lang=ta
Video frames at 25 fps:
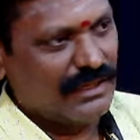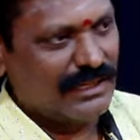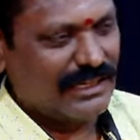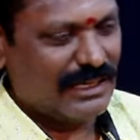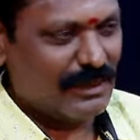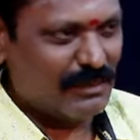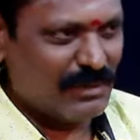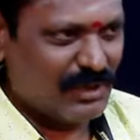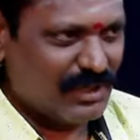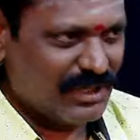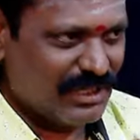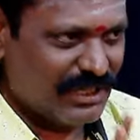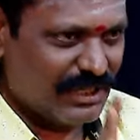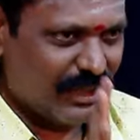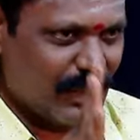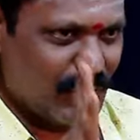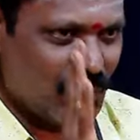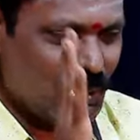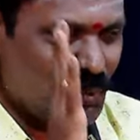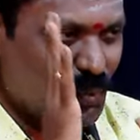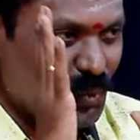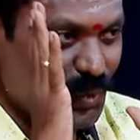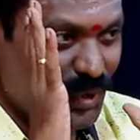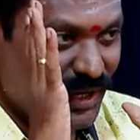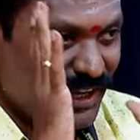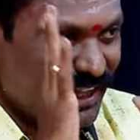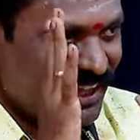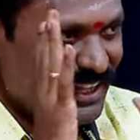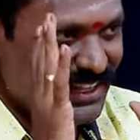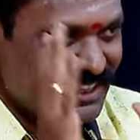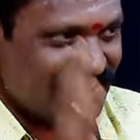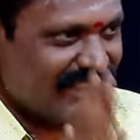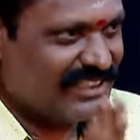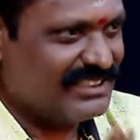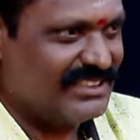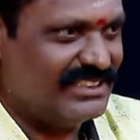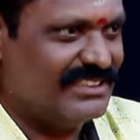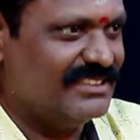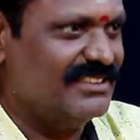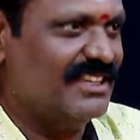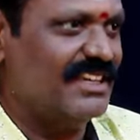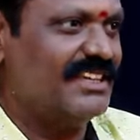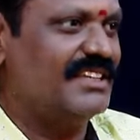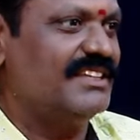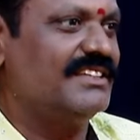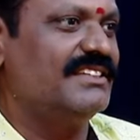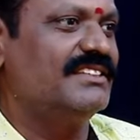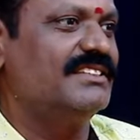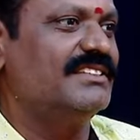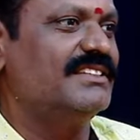நமக்கு ஒரே எனர்ஜி தான்
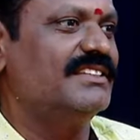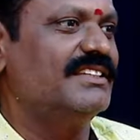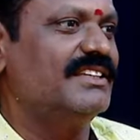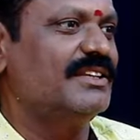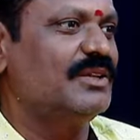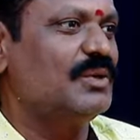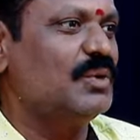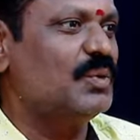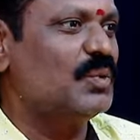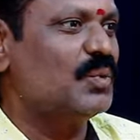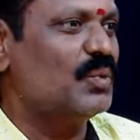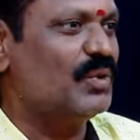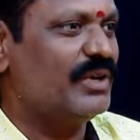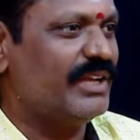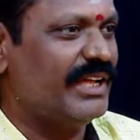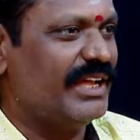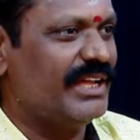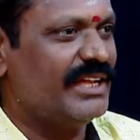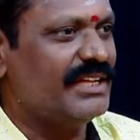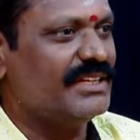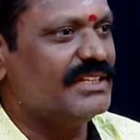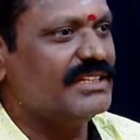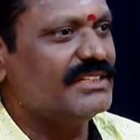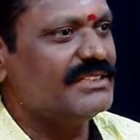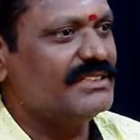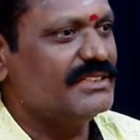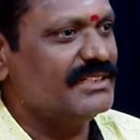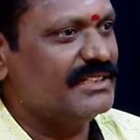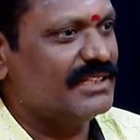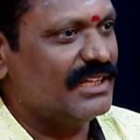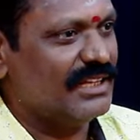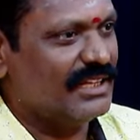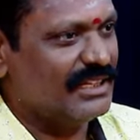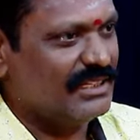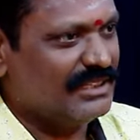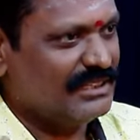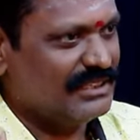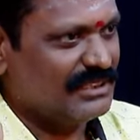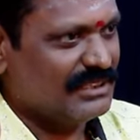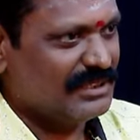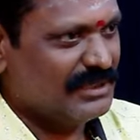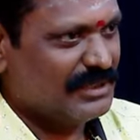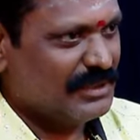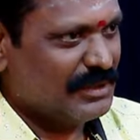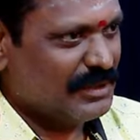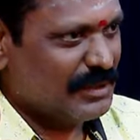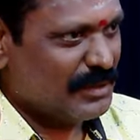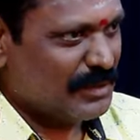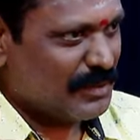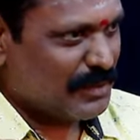இருக்குது ஒரே எனர்ஜி தான்
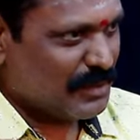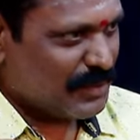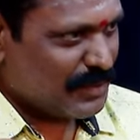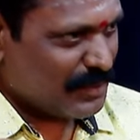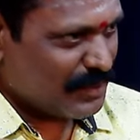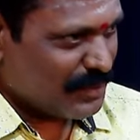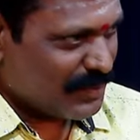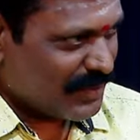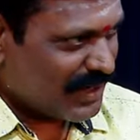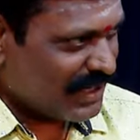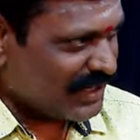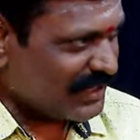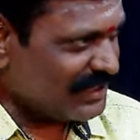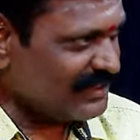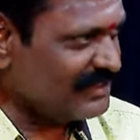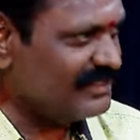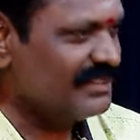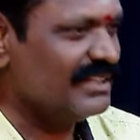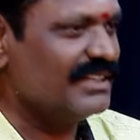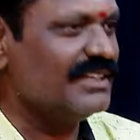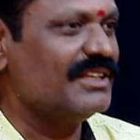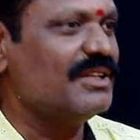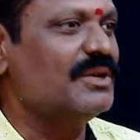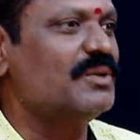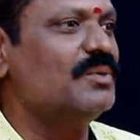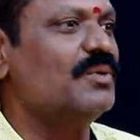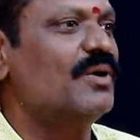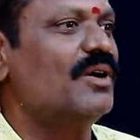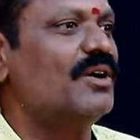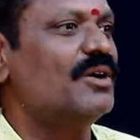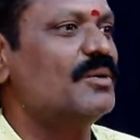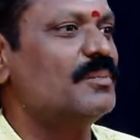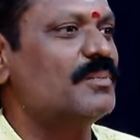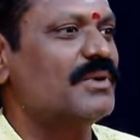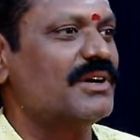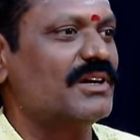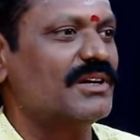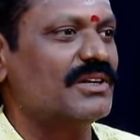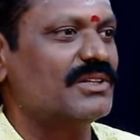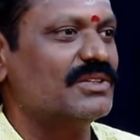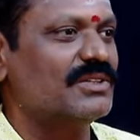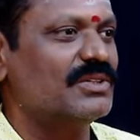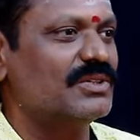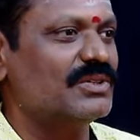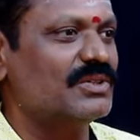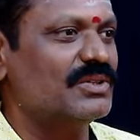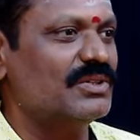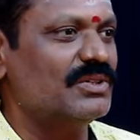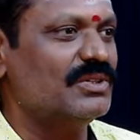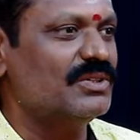மனசை நிர்வாகம்
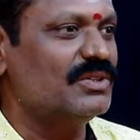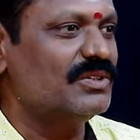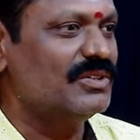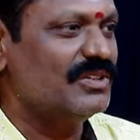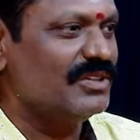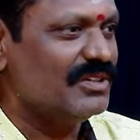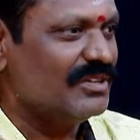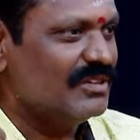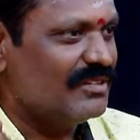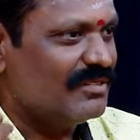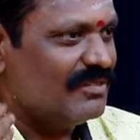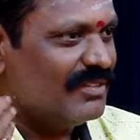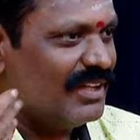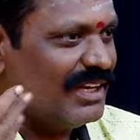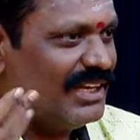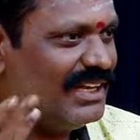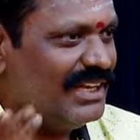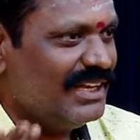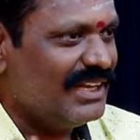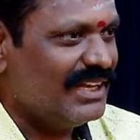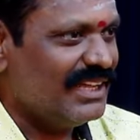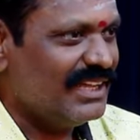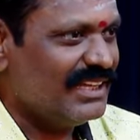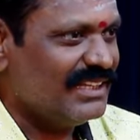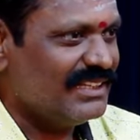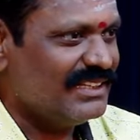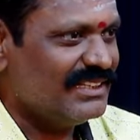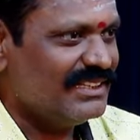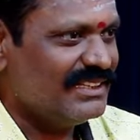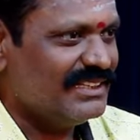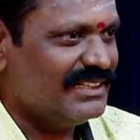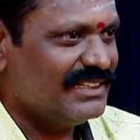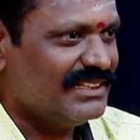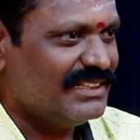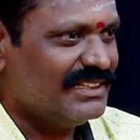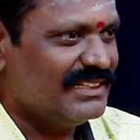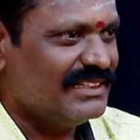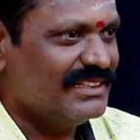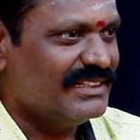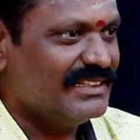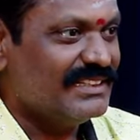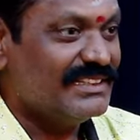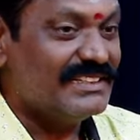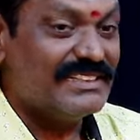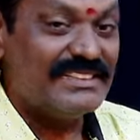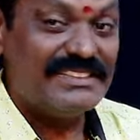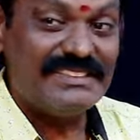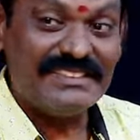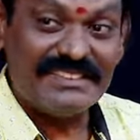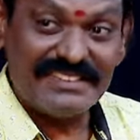பண்ணுறதுக்கும் வெளியில்
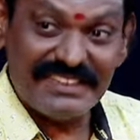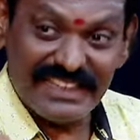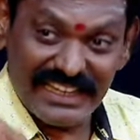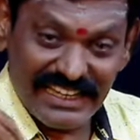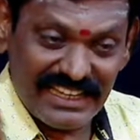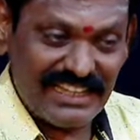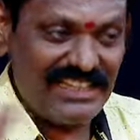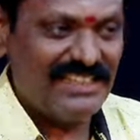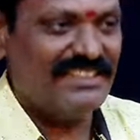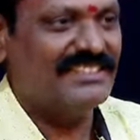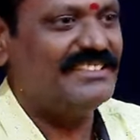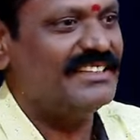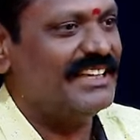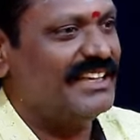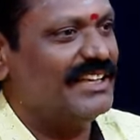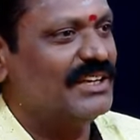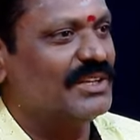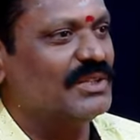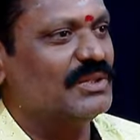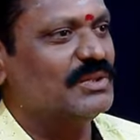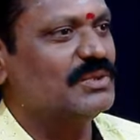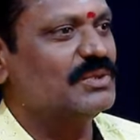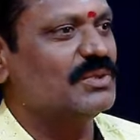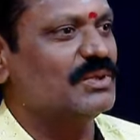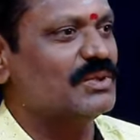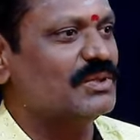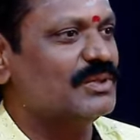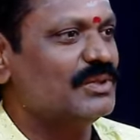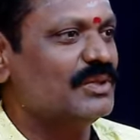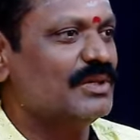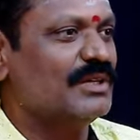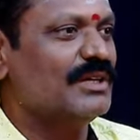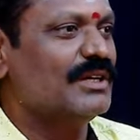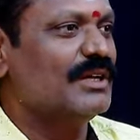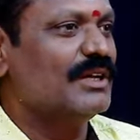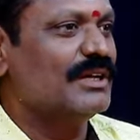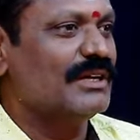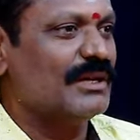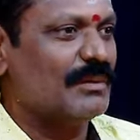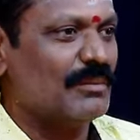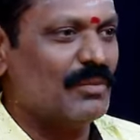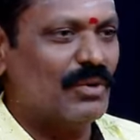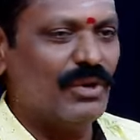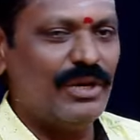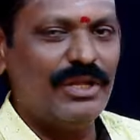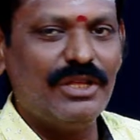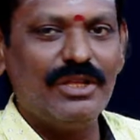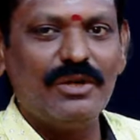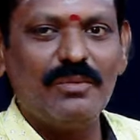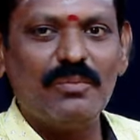செயல் செய்கிறதுக்கும்
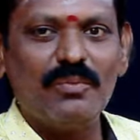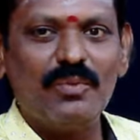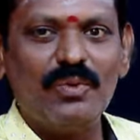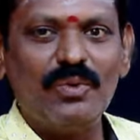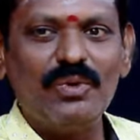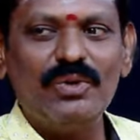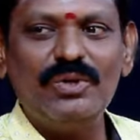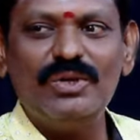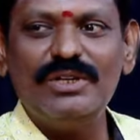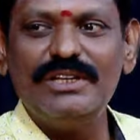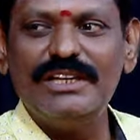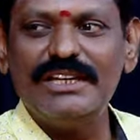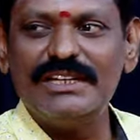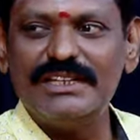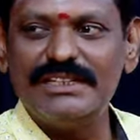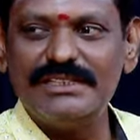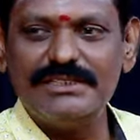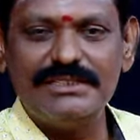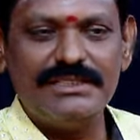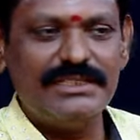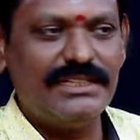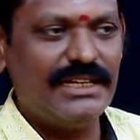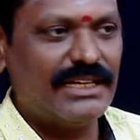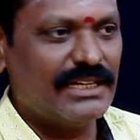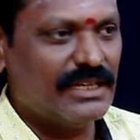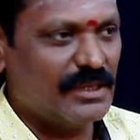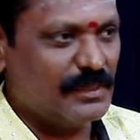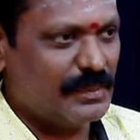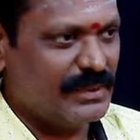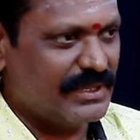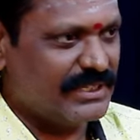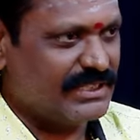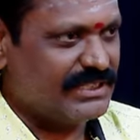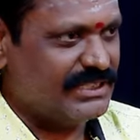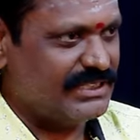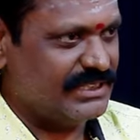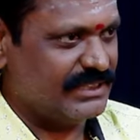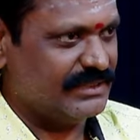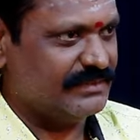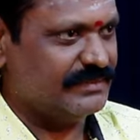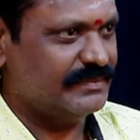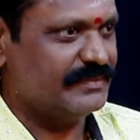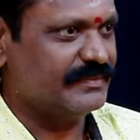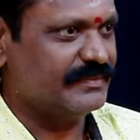நம்மளுடைய முழு எனர்ஜியும் எங்கே போயிடுச்சு